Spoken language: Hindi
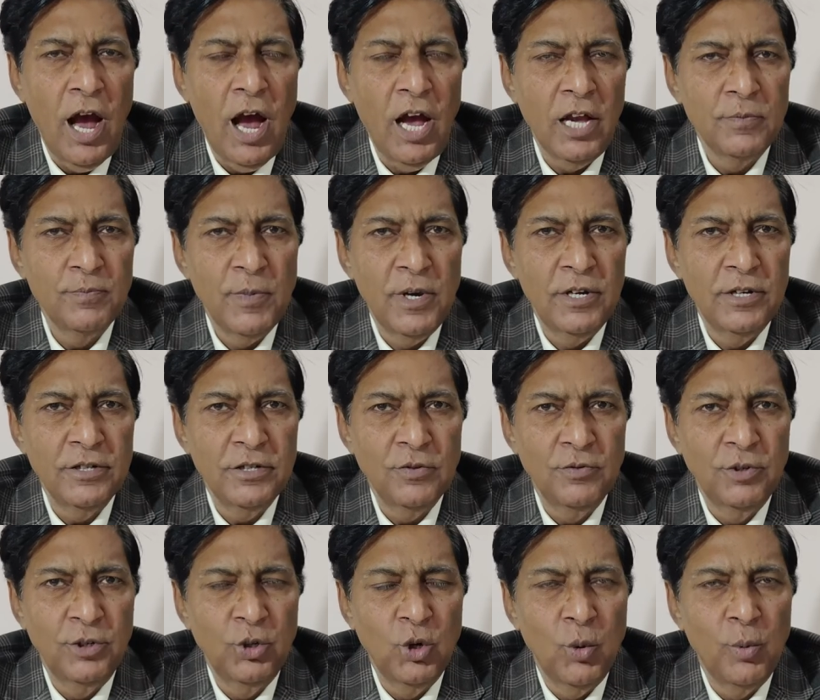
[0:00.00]
आज मैं इस
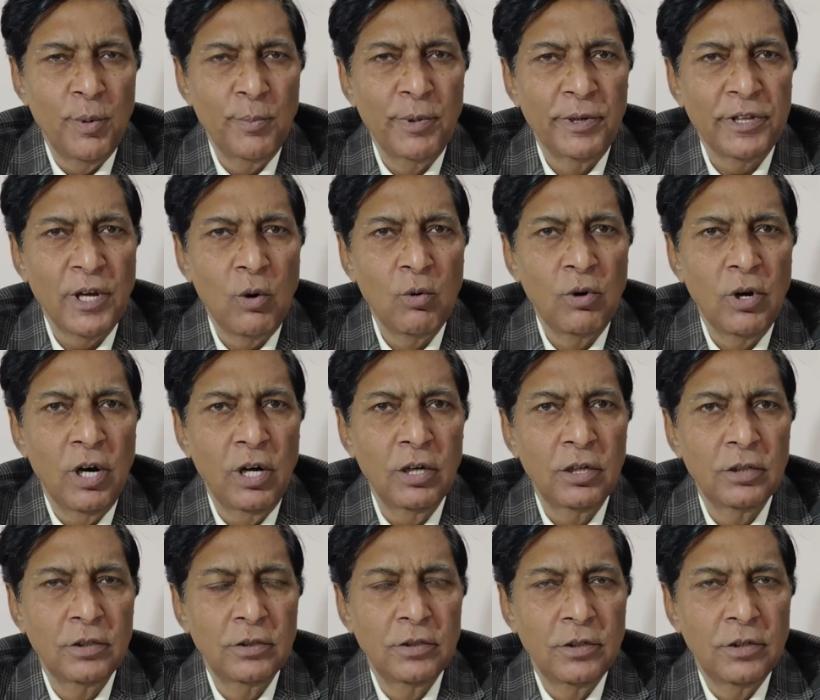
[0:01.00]
वीडियो में बताऊंगा
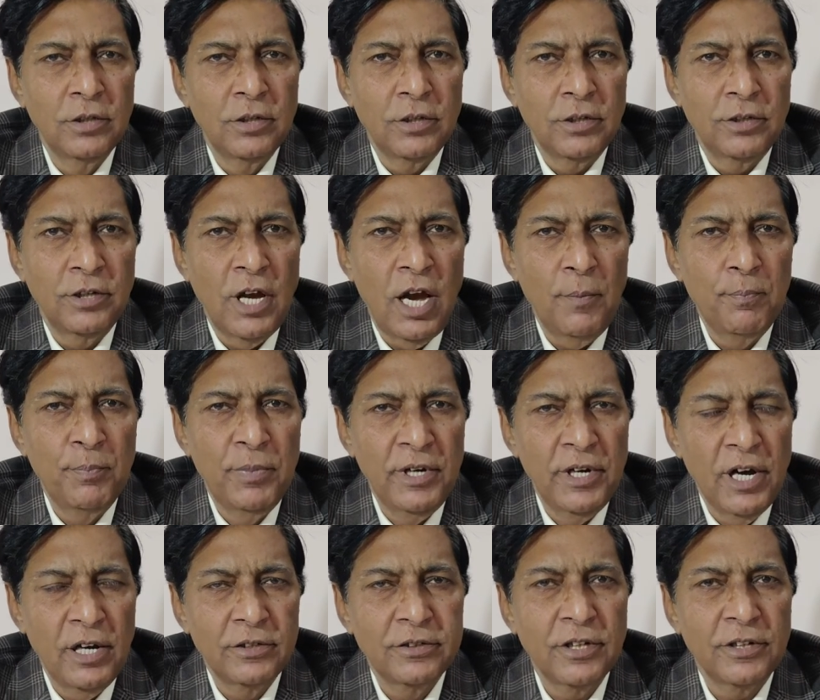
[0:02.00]
कि आप
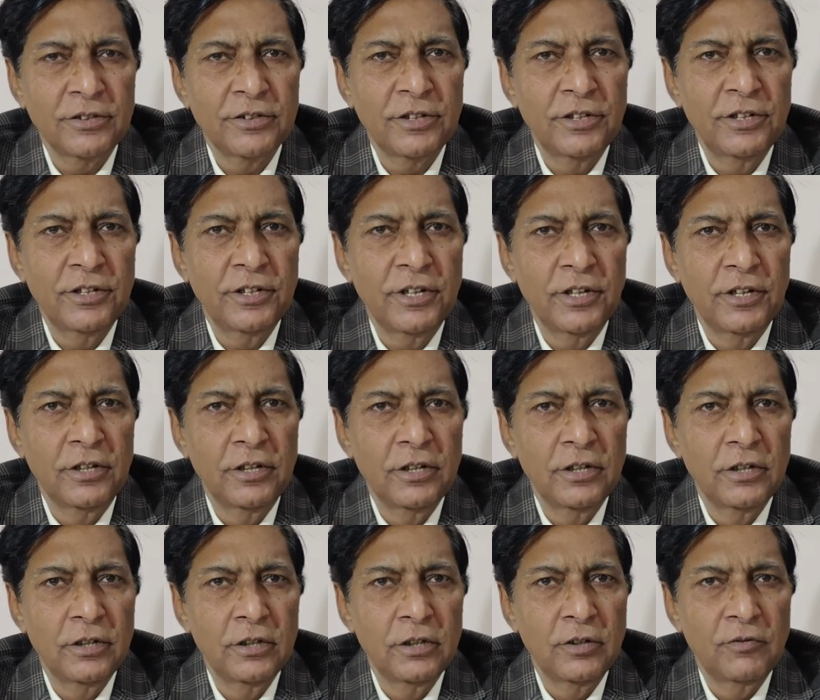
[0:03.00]
बिना सर्जरी के
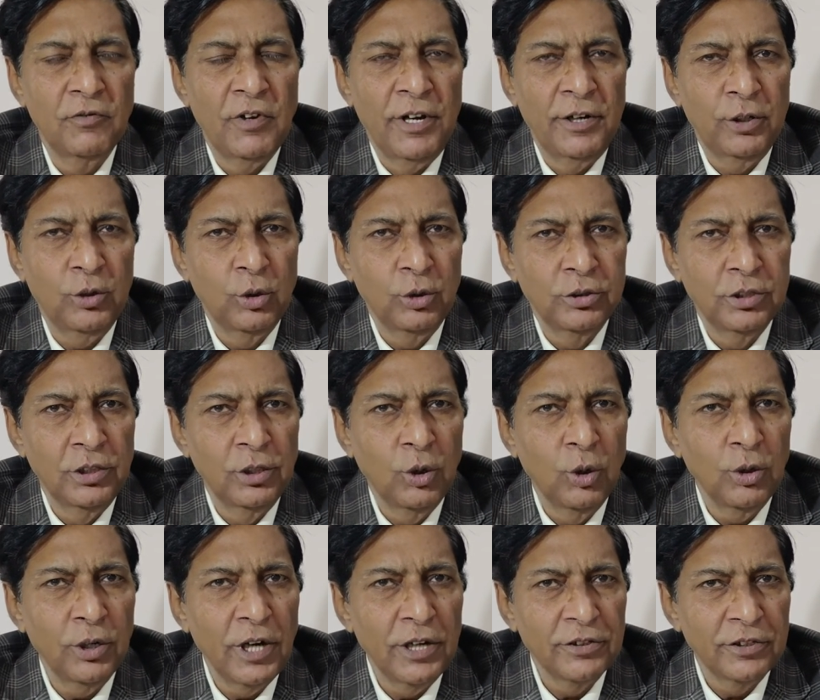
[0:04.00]
वेरिकोसिल
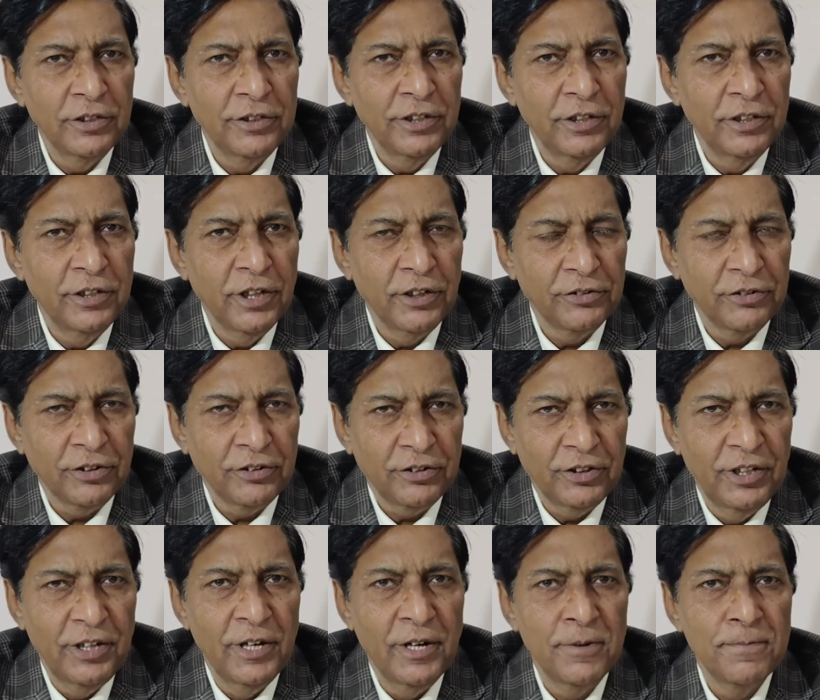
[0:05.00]
को कैसे ठीक कर
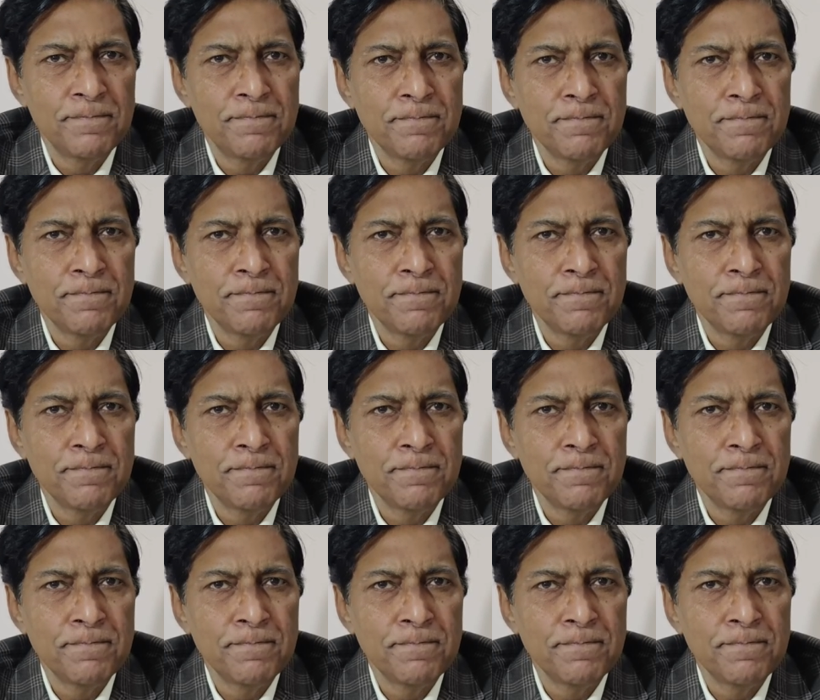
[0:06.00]
सकते हैं